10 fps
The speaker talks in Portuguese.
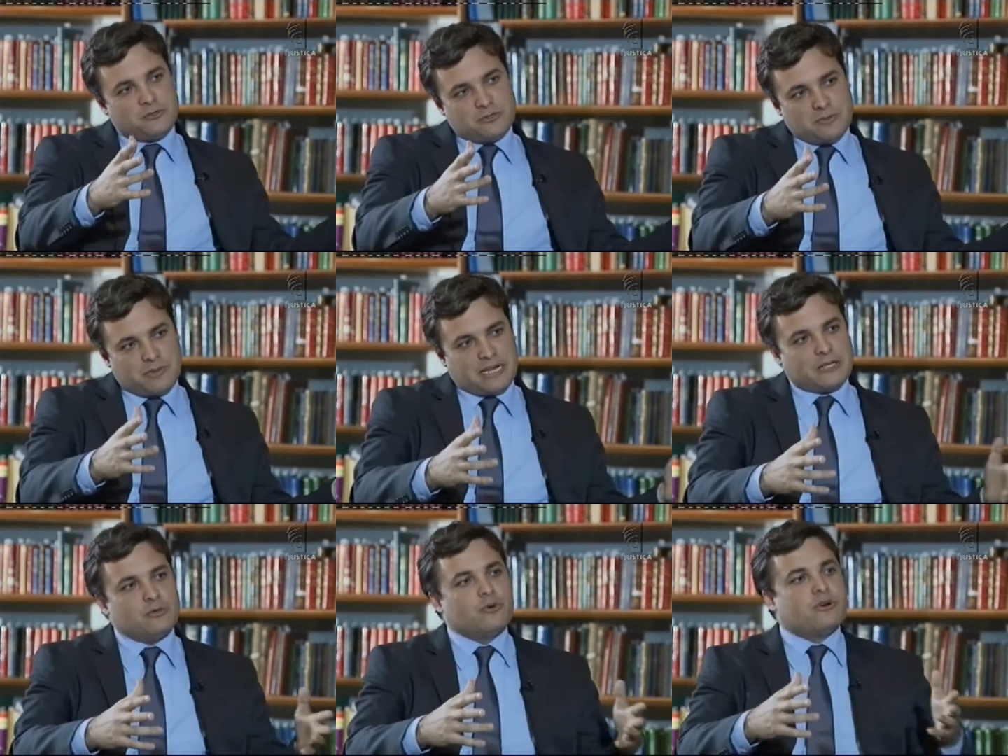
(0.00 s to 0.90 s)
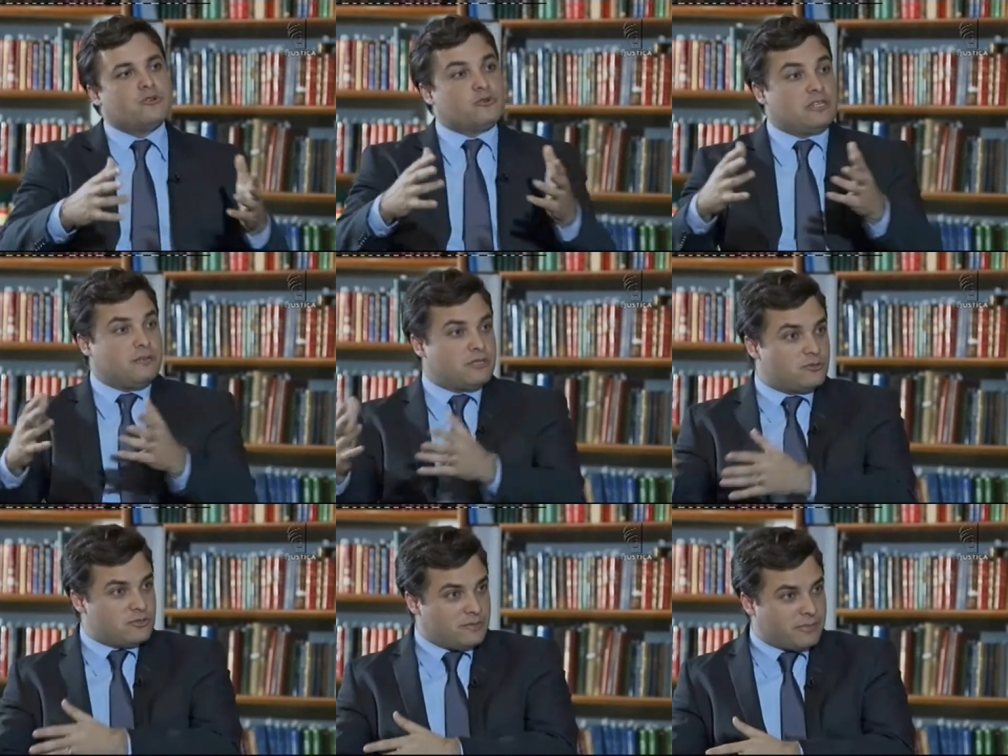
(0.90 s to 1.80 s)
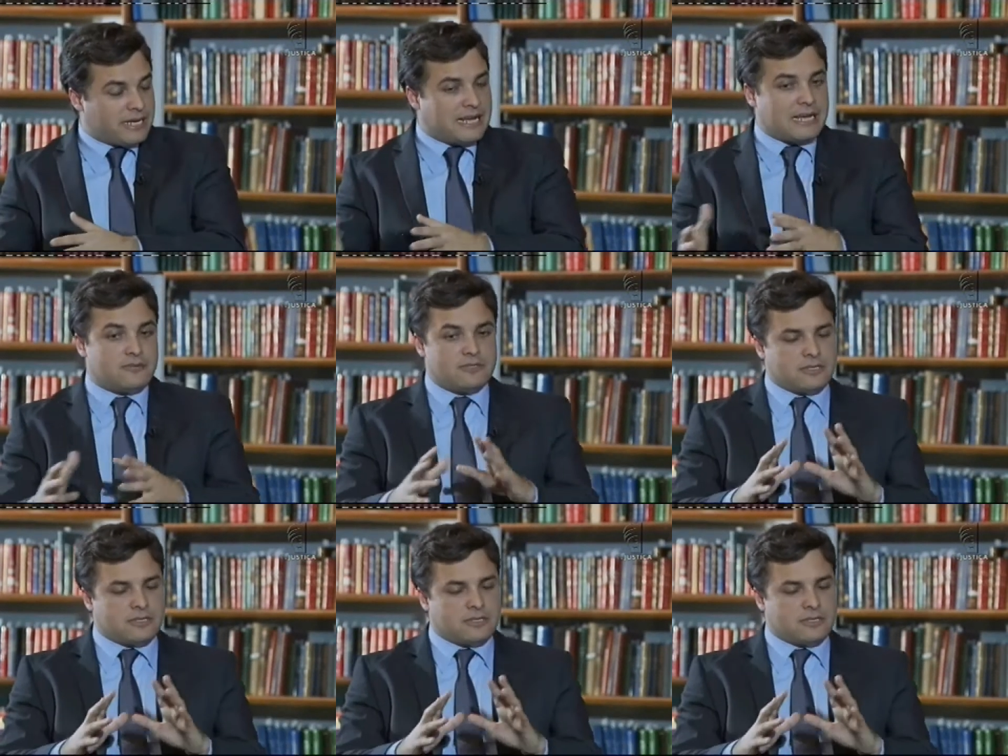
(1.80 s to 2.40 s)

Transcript: dos empregadores, os limites dos empregados.